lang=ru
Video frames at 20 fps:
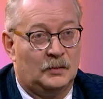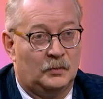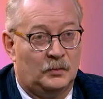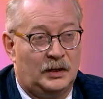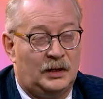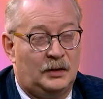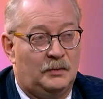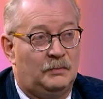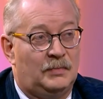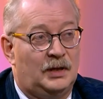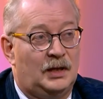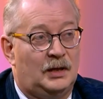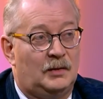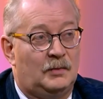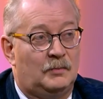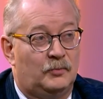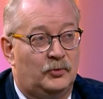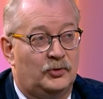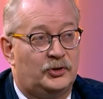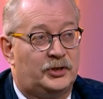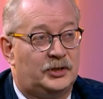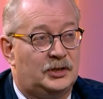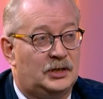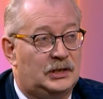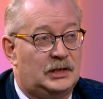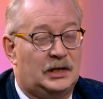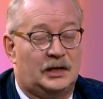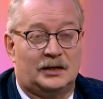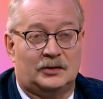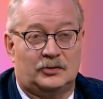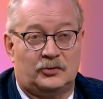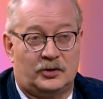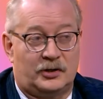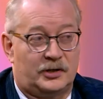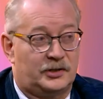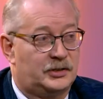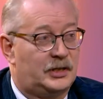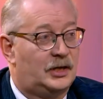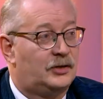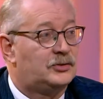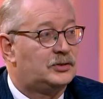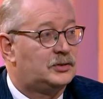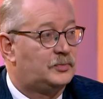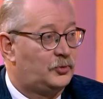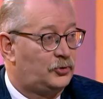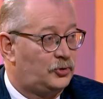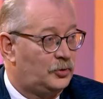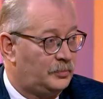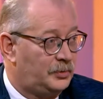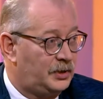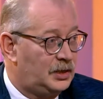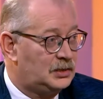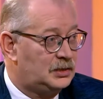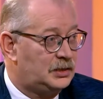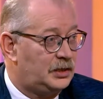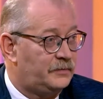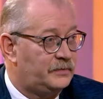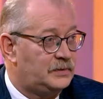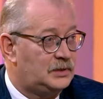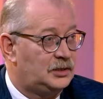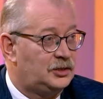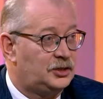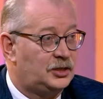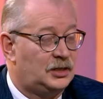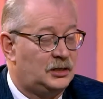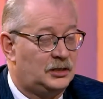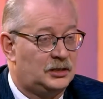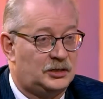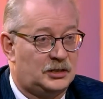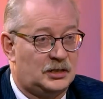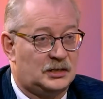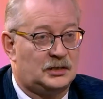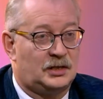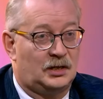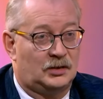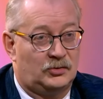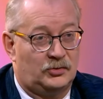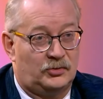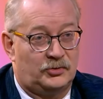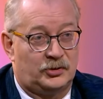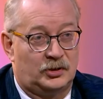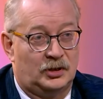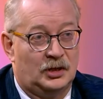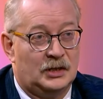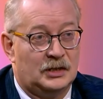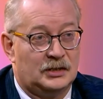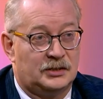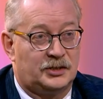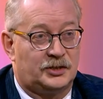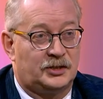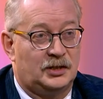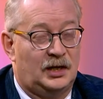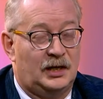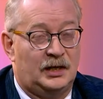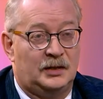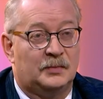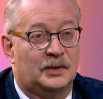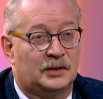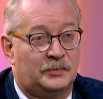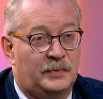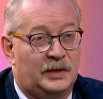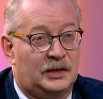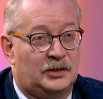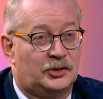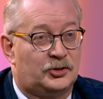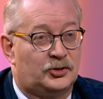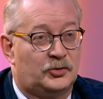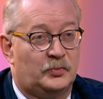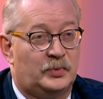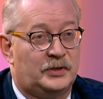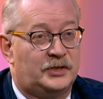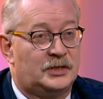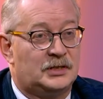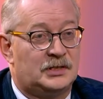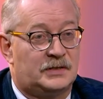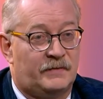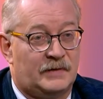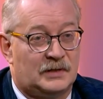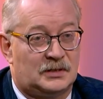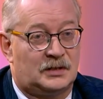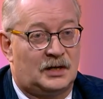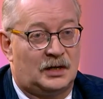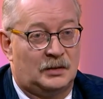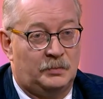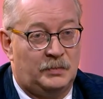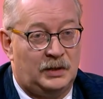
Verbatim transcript: Мы имеем больше детей, которые рождаются путем кесарево сечения. Сейчас я должен, с сожалением, отметить, что в большинстве стран